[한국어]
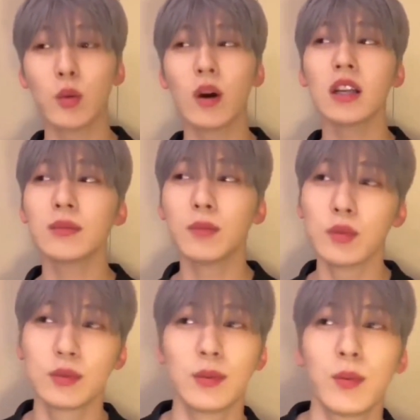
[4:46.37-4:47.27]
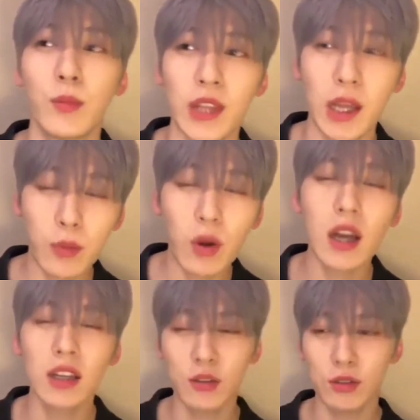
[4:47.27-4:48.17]
좋아하는 모습을 보면
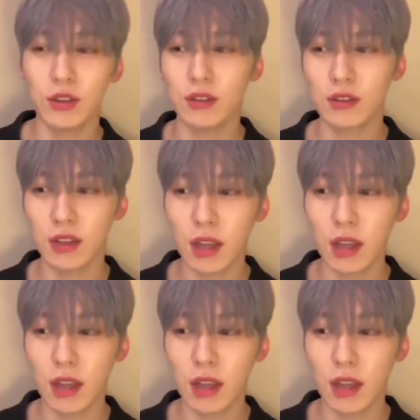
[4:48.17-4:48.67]
행복하기